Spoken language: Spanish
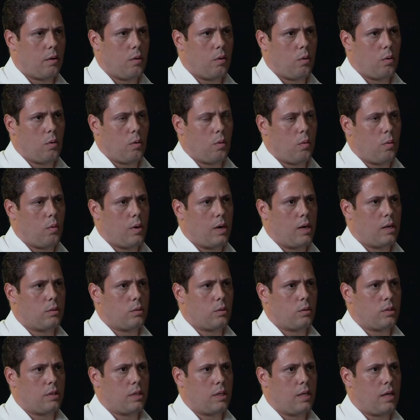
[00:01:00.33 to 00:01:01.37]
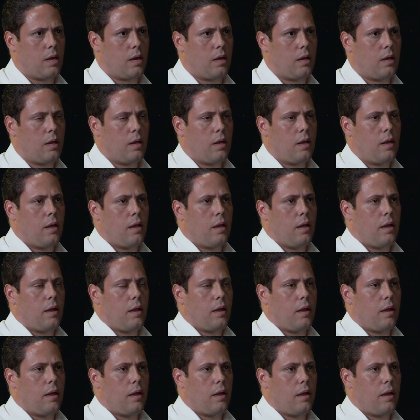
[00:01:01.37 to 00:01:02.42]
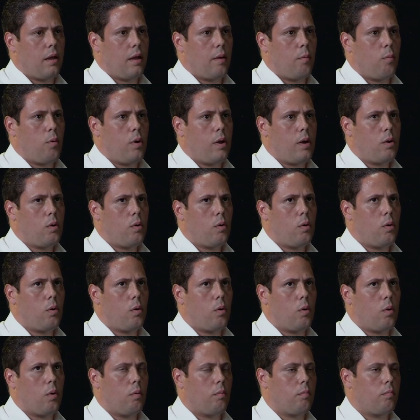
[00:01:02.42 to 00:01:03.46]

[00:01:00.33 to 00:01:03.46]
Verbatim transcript: o, en la sociedad, eh, es bueno